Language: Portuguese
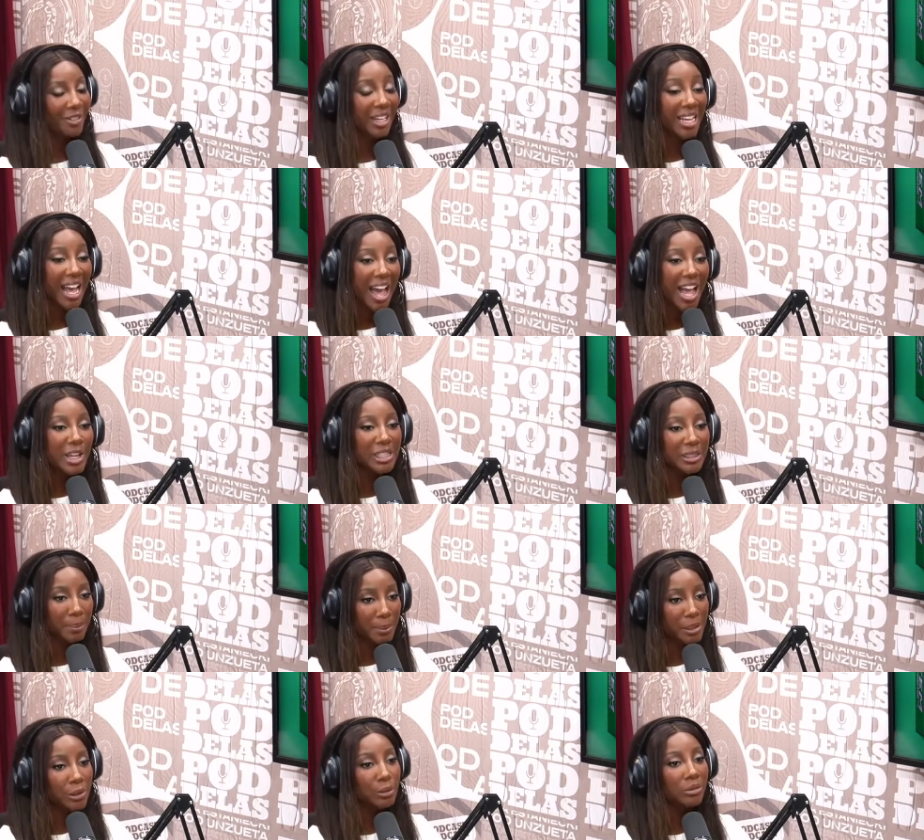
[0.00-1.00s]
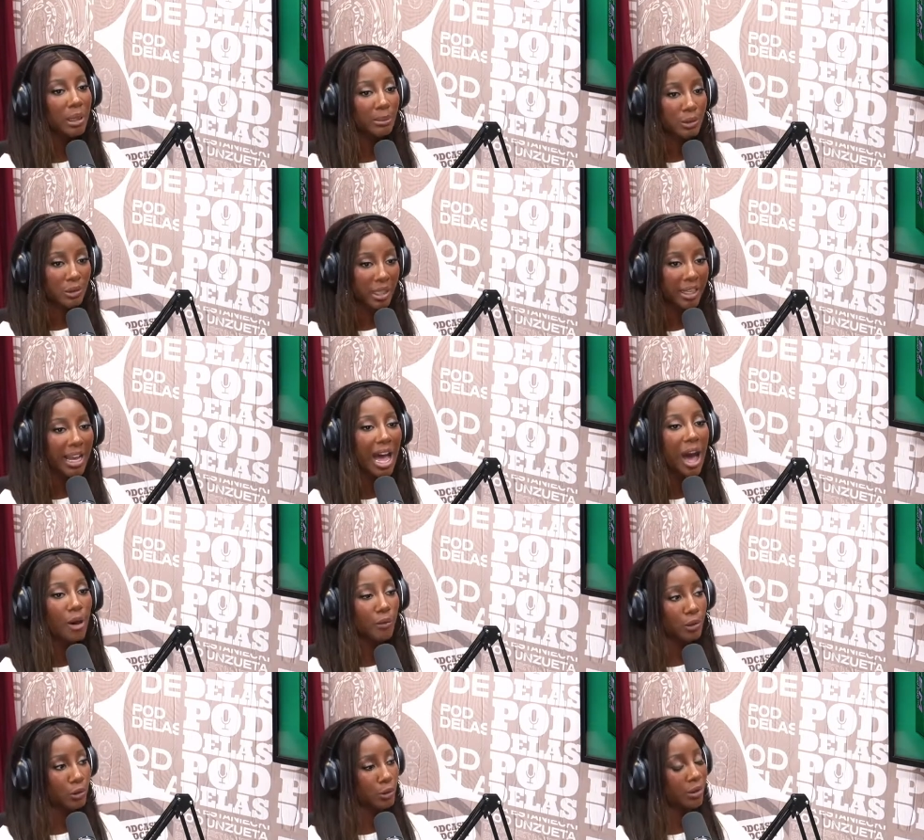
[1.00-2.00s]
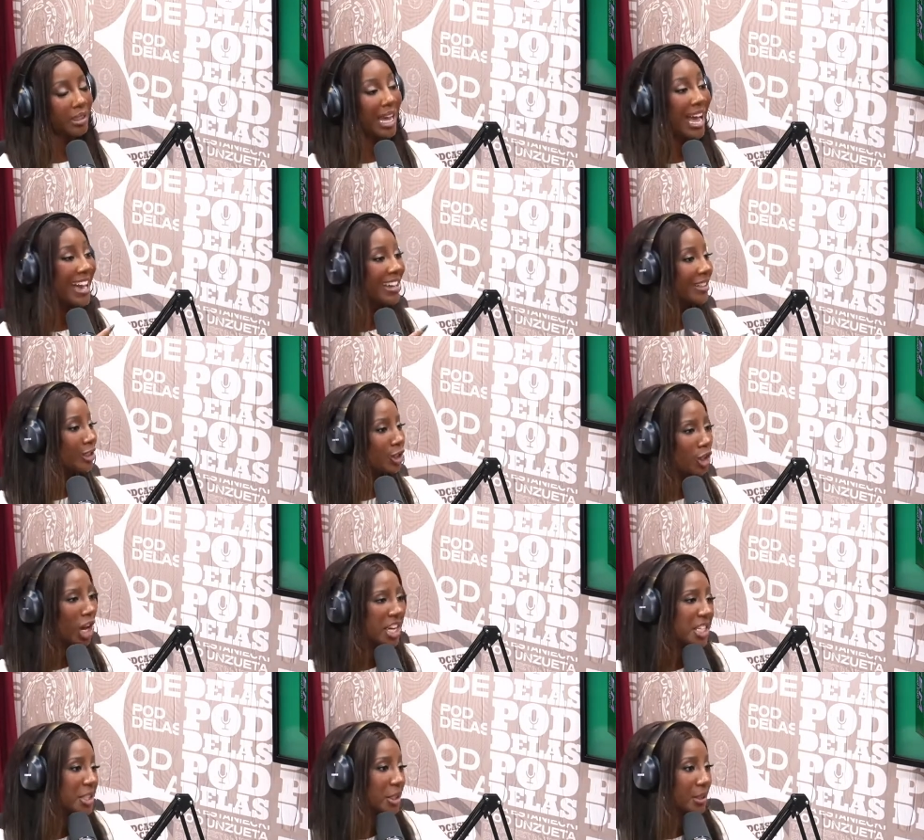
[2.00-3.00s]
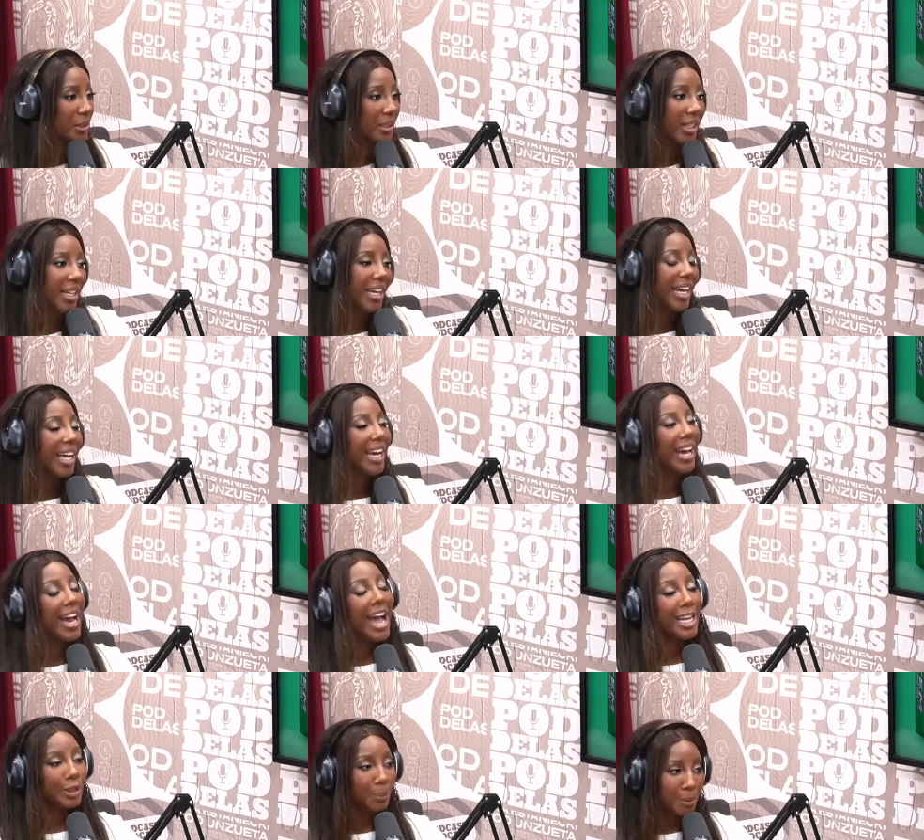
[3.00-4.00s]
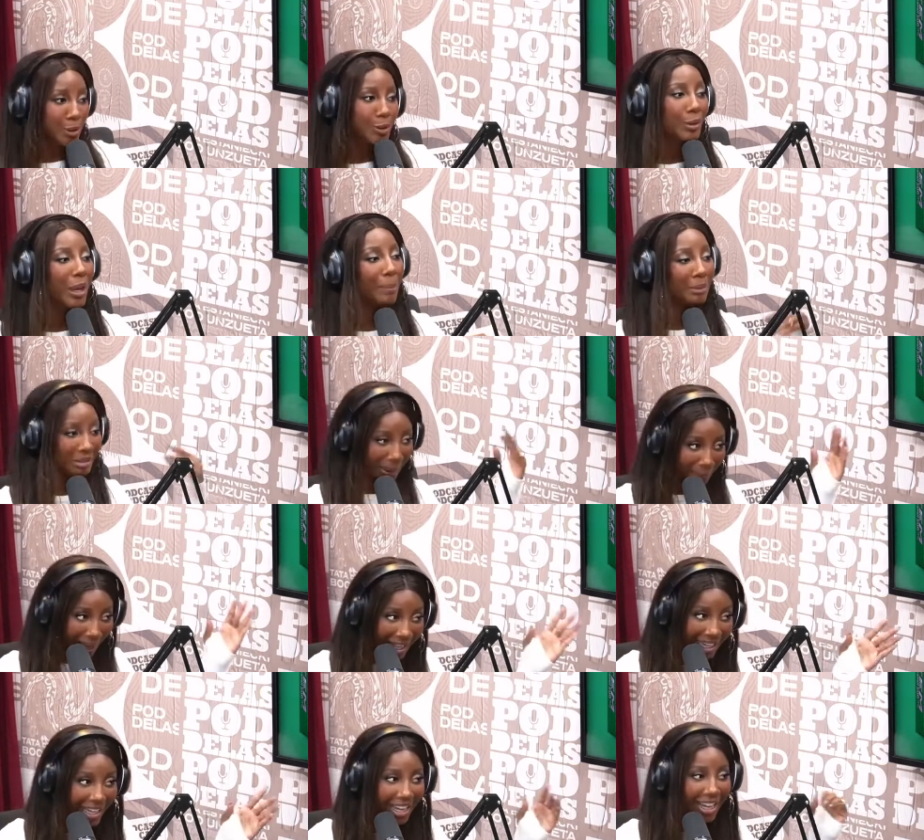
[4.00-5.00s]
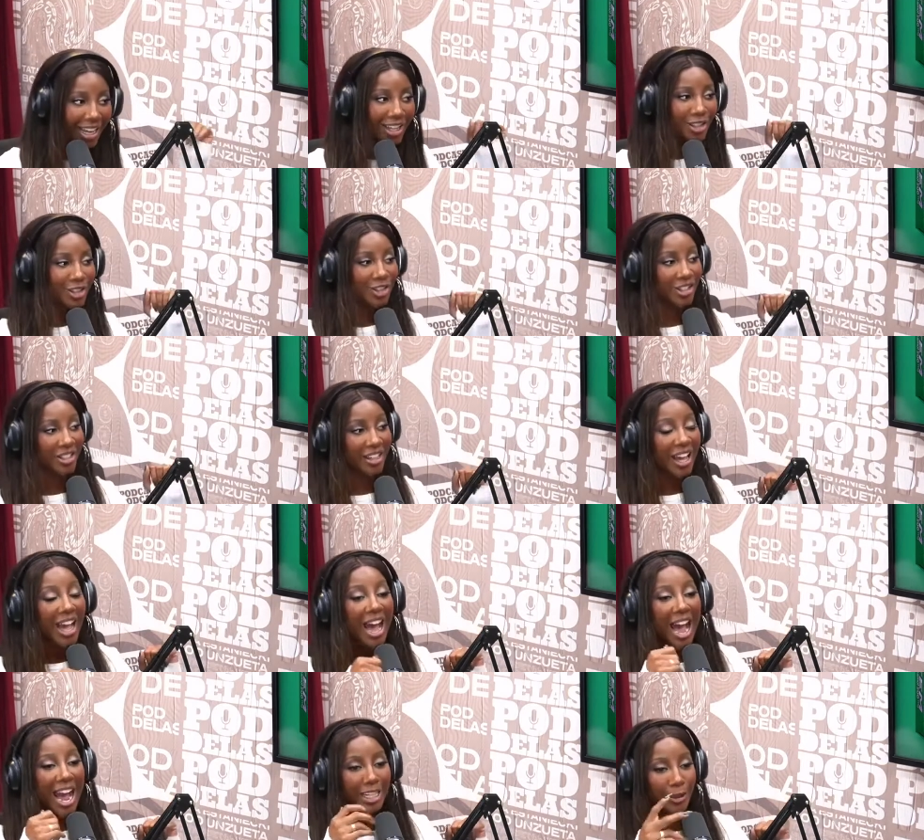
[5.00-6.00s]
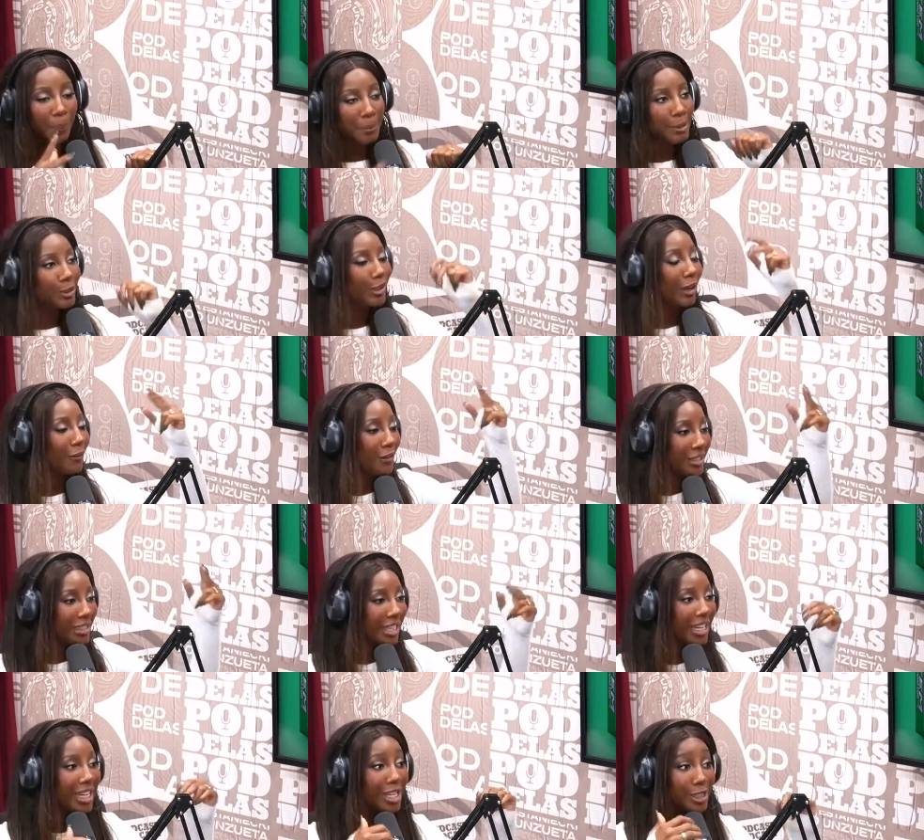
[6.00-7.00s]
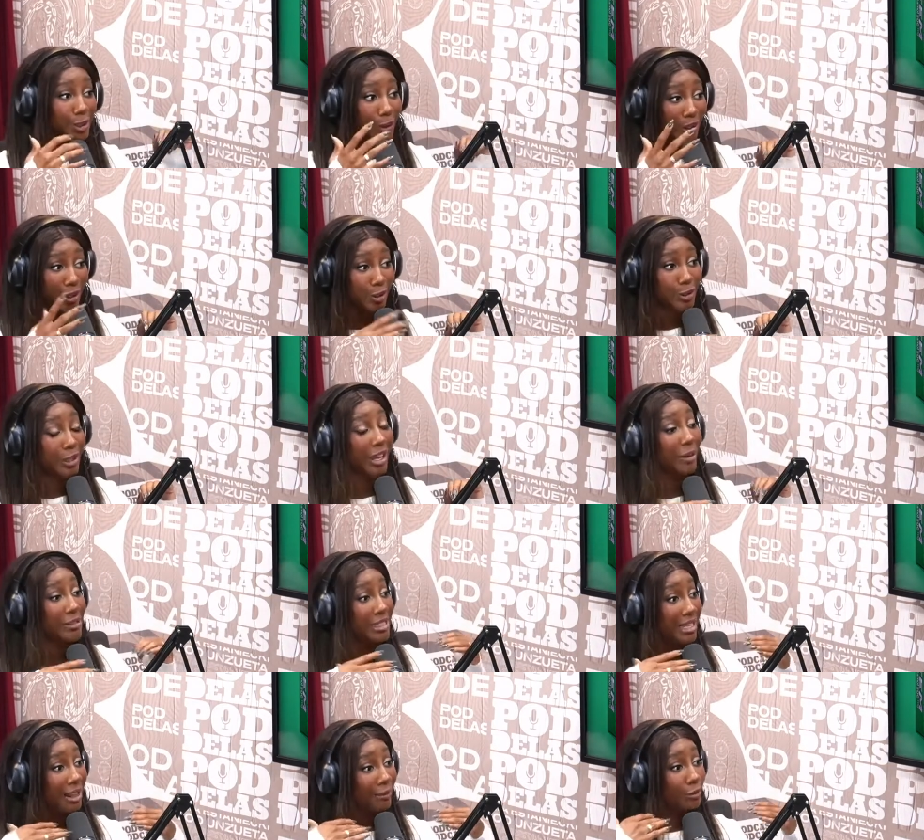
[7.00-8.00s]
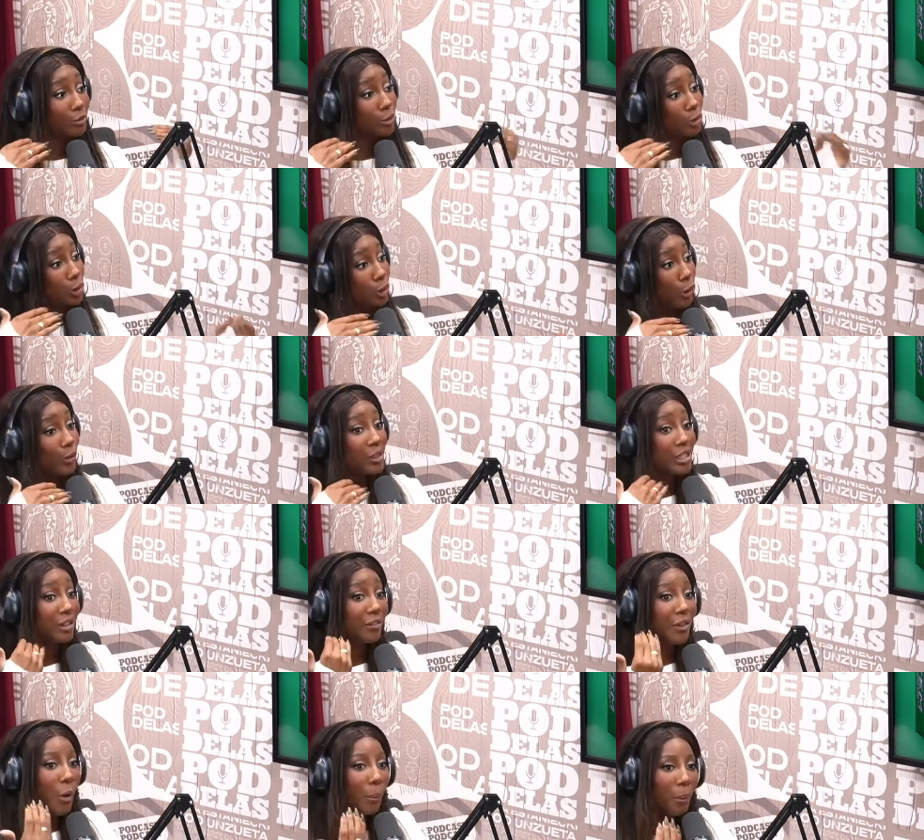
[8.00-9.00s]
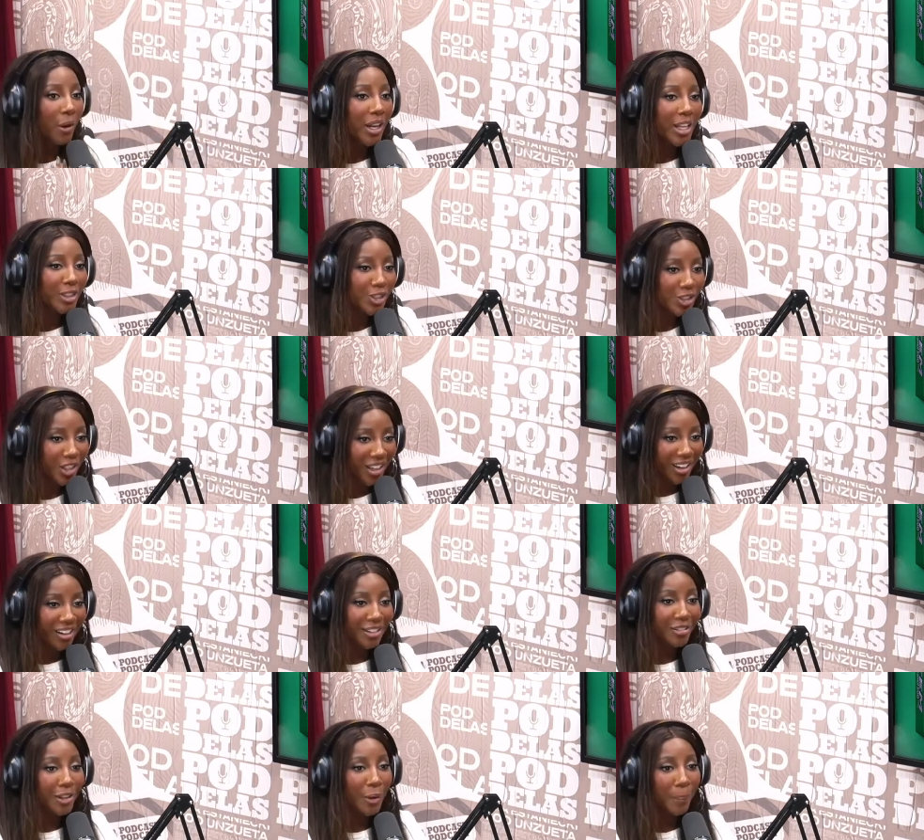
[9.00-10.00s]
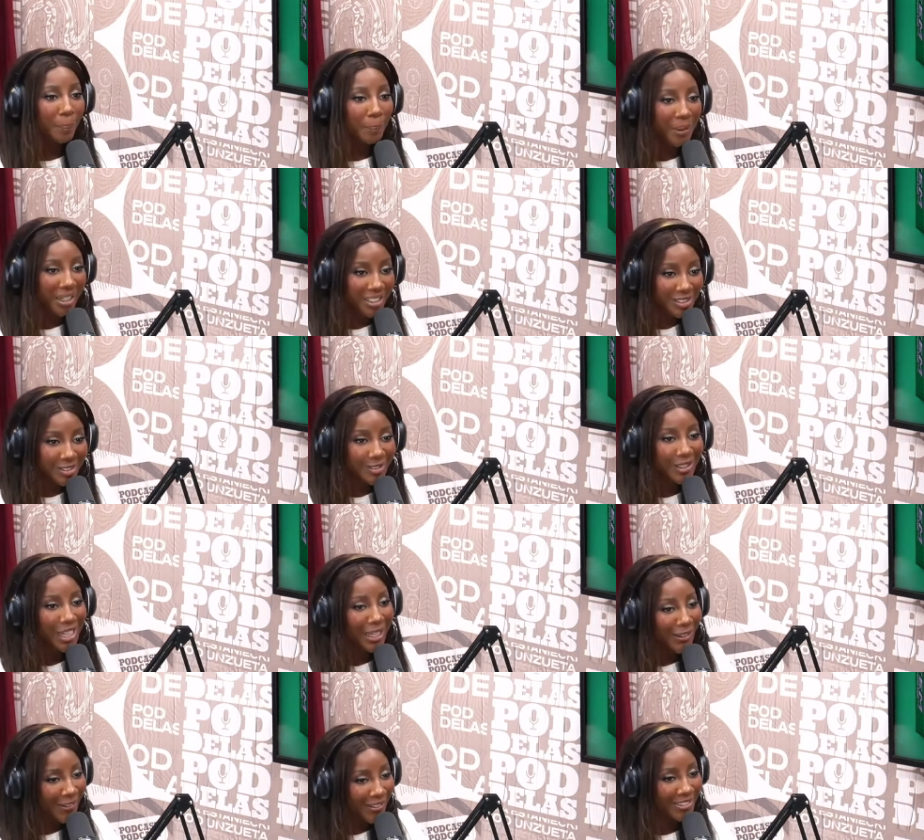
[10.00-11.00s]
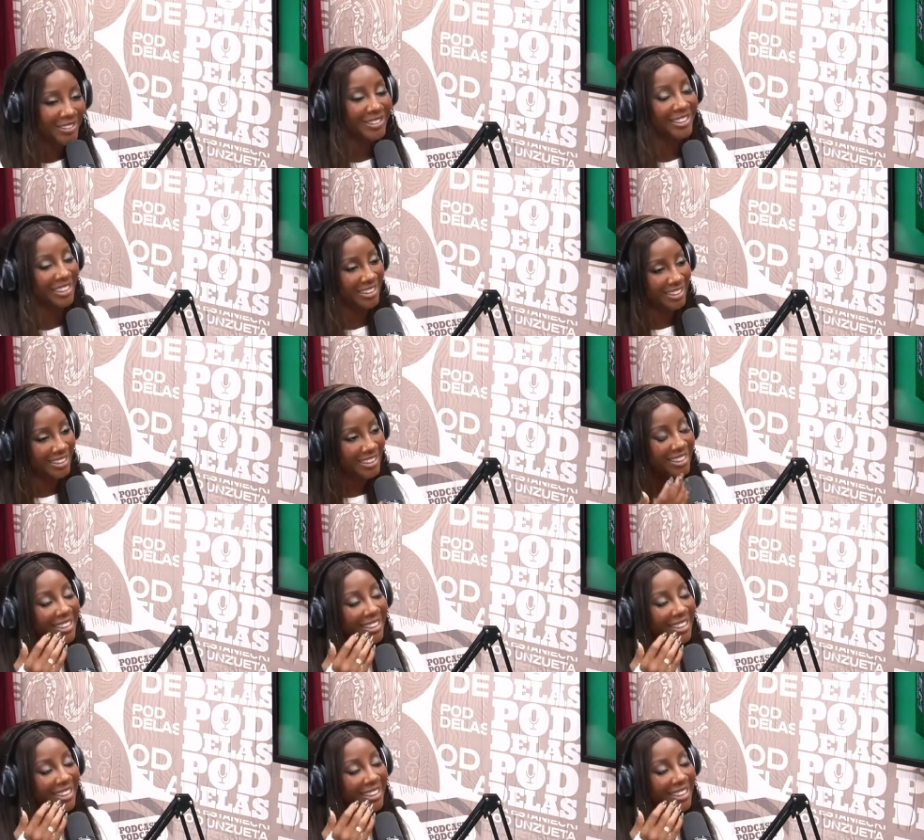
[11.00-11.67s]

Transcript: Falei, ah, esse piso não tá muito legal, vou trocar, só isso. Aí do piso tu quer pintar a parede, aí do piso tu quer fazer isso, aquilo. Só que aí você leva um susto quando você vê o boleto chegando, vendo o preço do é, negócio, é, né?